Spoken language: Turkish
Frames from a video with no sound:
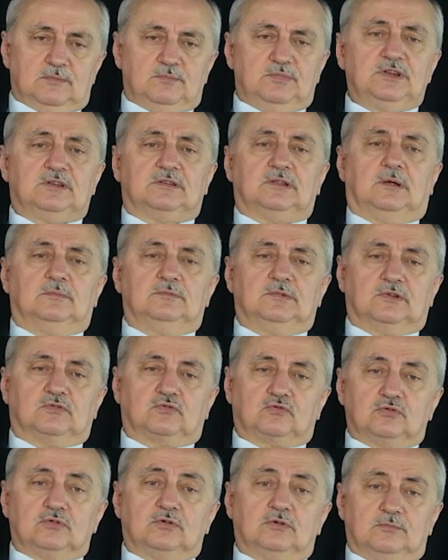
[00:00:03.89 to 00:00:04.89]
Bir damla
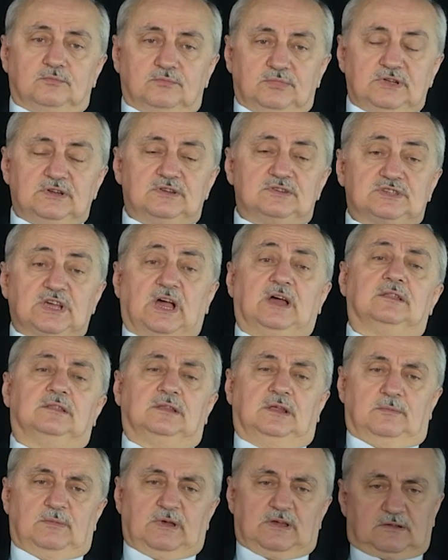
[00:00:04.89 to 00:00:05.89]
su bir
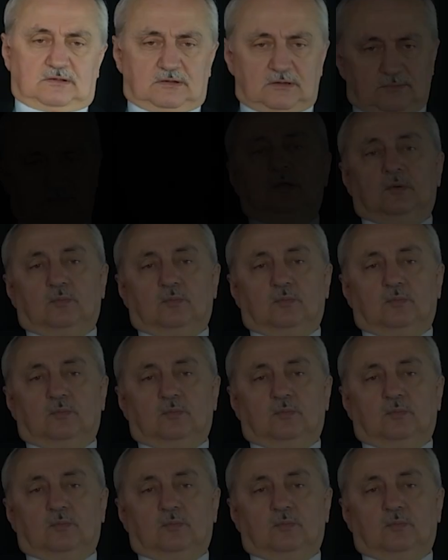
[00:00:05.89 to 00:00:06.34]
can demektir.